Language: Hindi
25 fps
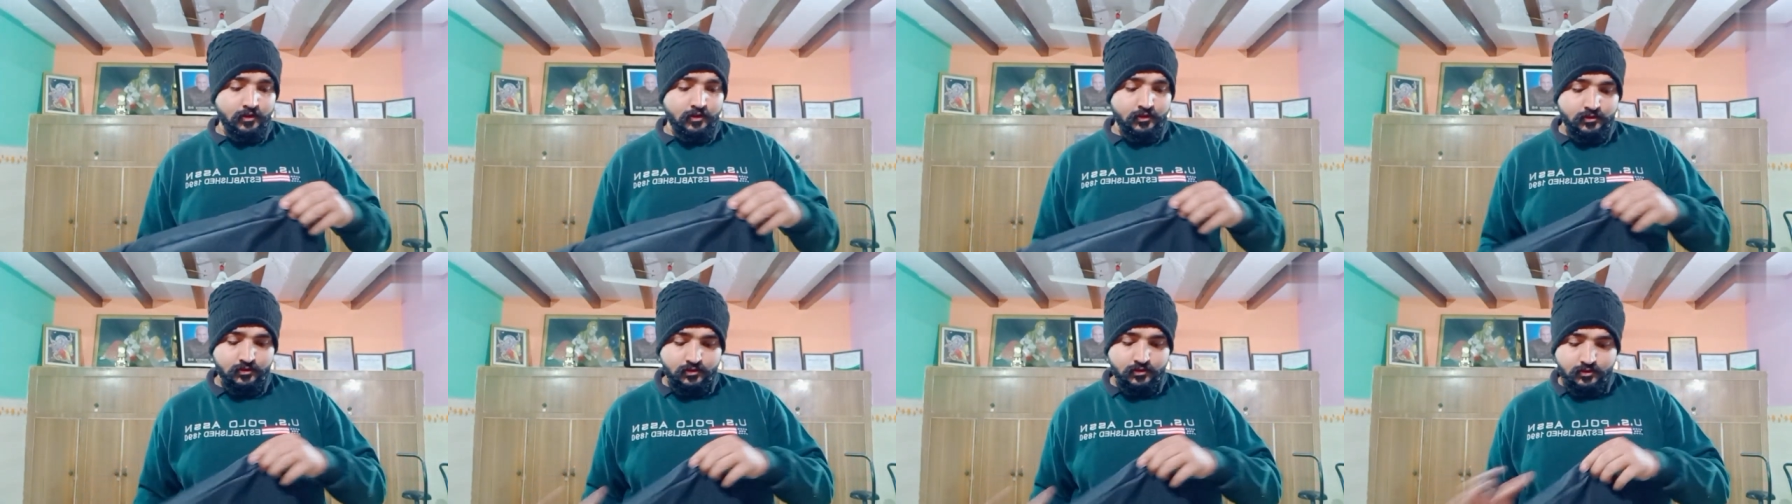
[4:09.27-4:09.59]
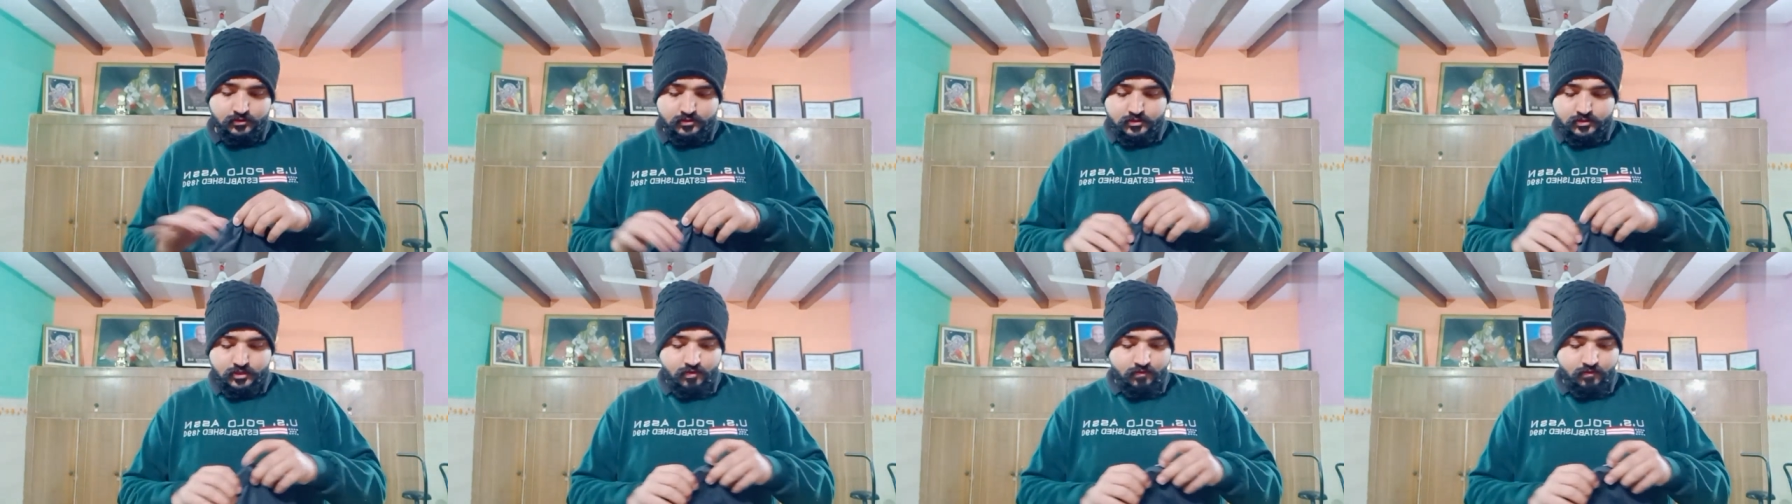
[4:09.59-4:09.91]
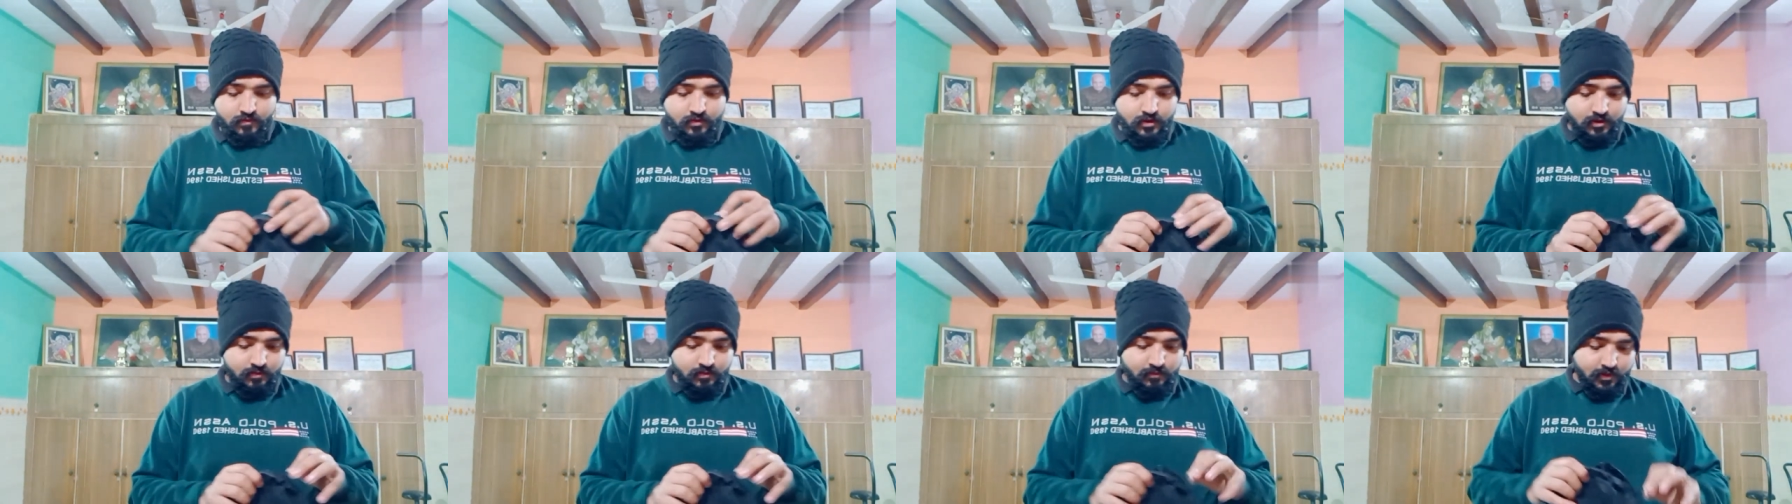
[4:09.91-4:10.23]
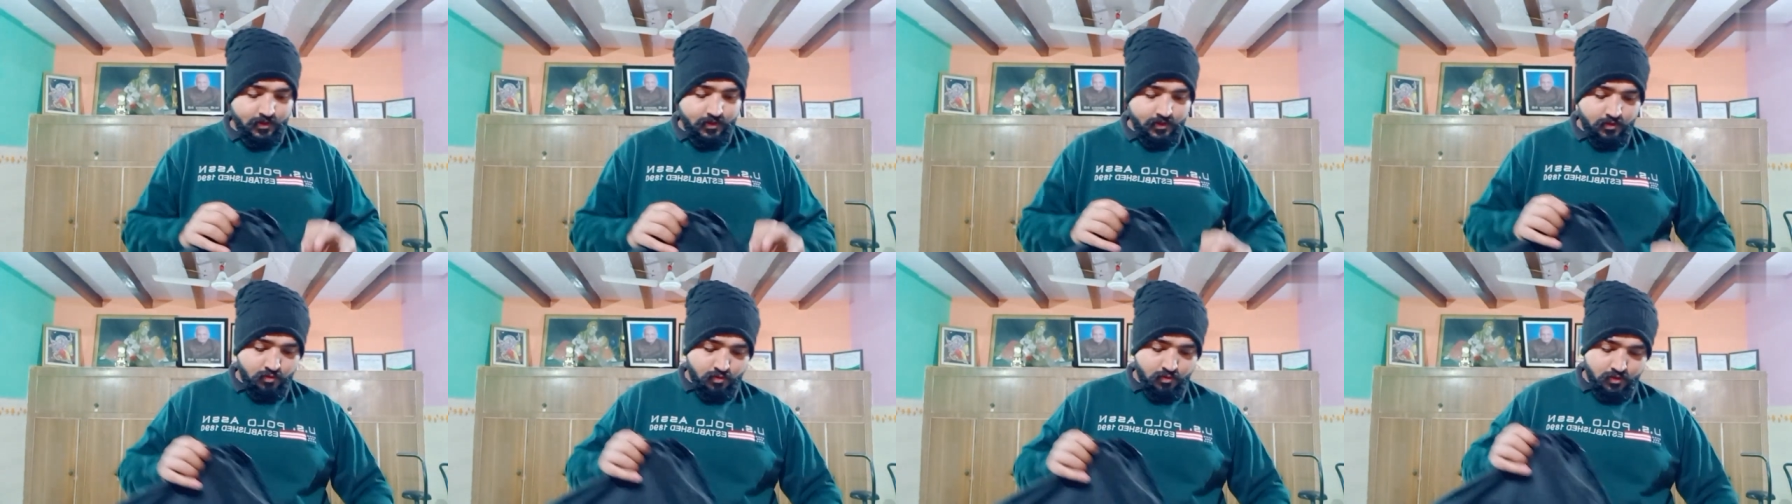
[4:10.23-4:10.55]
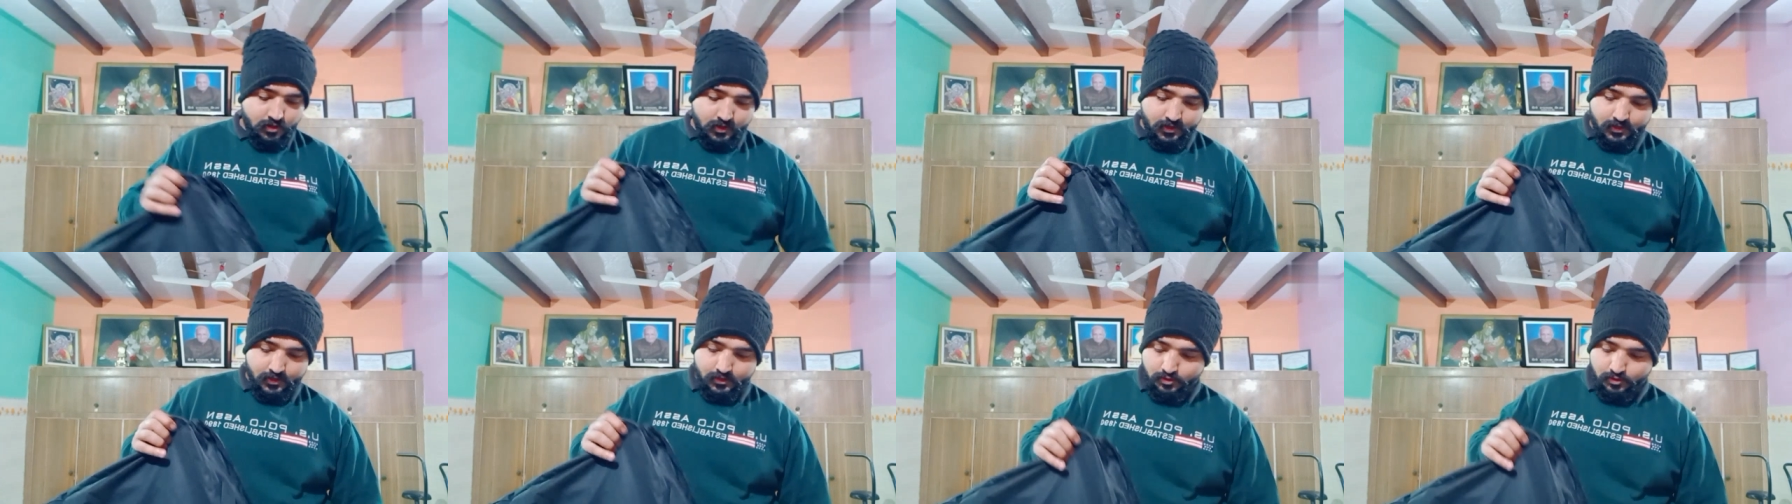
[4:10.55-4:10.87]
है इस कवर ना भाई
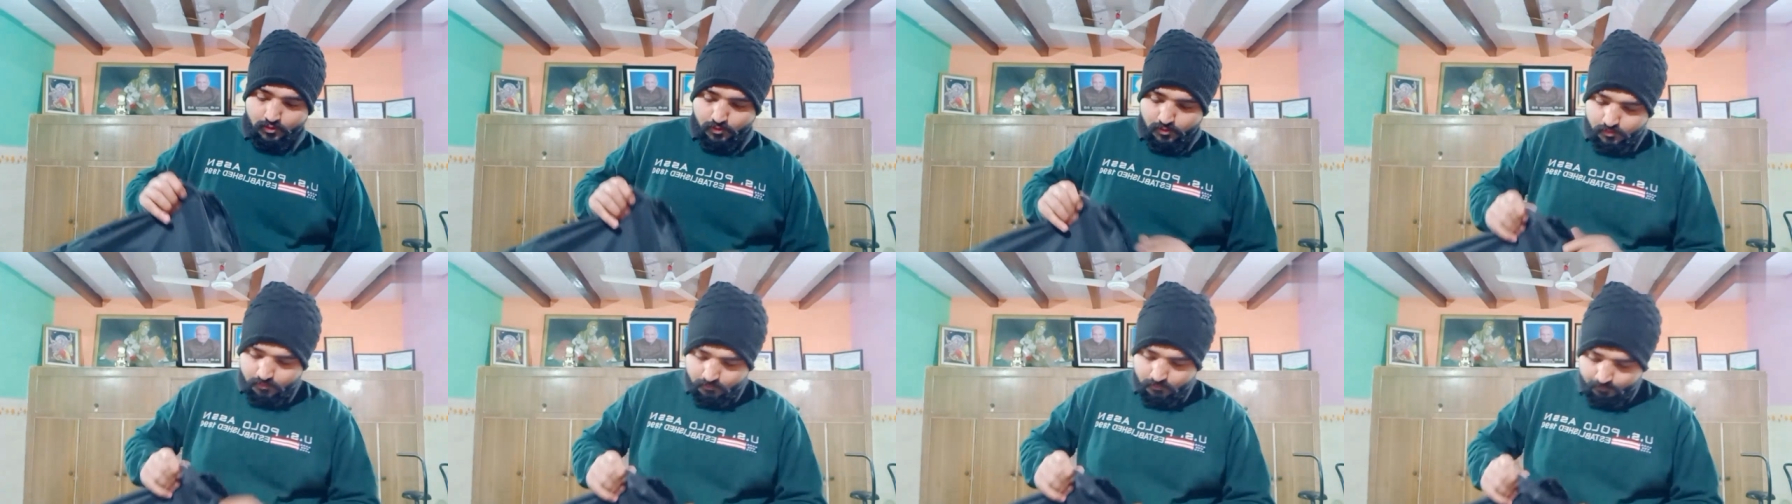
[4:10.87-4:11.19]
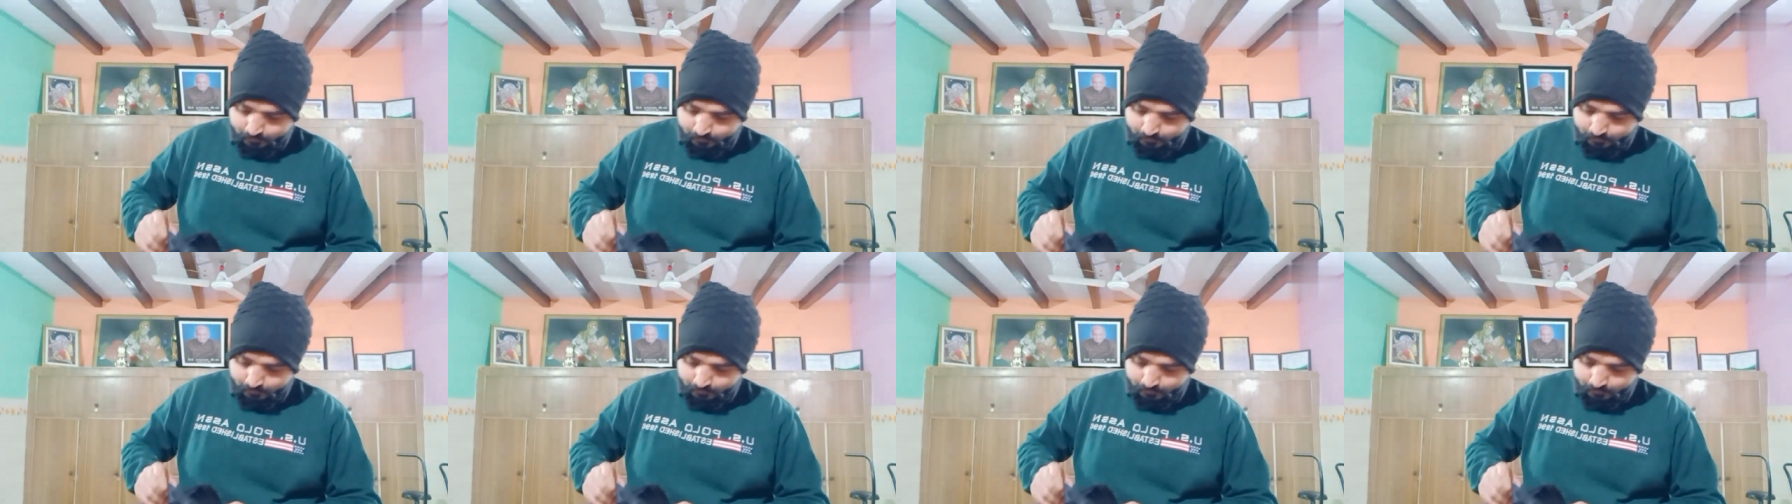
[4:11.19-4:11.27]
खोल लेंगे तो